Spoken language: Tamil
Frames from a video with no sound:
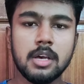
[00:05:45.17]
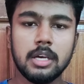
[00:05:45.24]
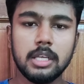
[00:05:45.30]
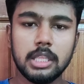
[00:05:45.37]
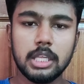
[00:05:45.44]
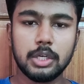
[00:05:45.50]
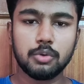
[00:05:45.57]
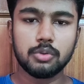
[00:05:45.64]

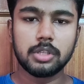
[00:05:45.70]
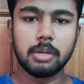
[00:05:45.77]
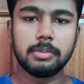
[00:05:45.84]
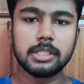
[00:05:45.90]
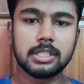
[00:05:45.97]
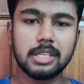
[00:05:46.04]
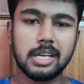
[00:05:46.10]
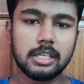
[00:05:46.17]
இந்த டூ
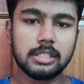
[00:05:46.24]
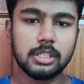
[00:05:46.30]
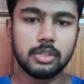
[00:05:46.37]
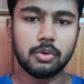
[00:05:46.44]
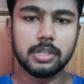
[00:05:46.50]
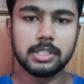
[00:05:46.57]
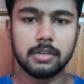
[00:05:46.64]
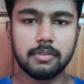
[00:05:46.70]
சப்ஜெக்ட்ஸ் நெக்ஸ்ட்
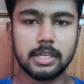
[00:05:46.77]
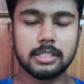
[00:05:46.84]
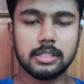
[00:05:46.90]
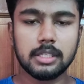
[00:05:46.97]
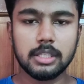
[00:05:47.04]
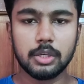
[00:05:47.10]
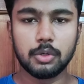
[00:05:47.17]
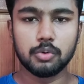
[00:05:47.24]
டுவெண்ட்டி செவன் டேஸ்
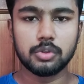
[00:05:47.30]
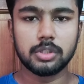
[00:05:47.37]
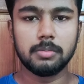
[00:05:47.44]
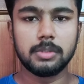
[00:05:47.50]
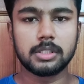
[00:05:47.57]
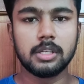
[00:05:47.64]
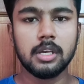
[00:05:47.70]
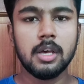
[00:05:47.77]
இந்த டூ
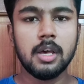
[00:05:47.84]
சப்ஜெக்ட்ஸ்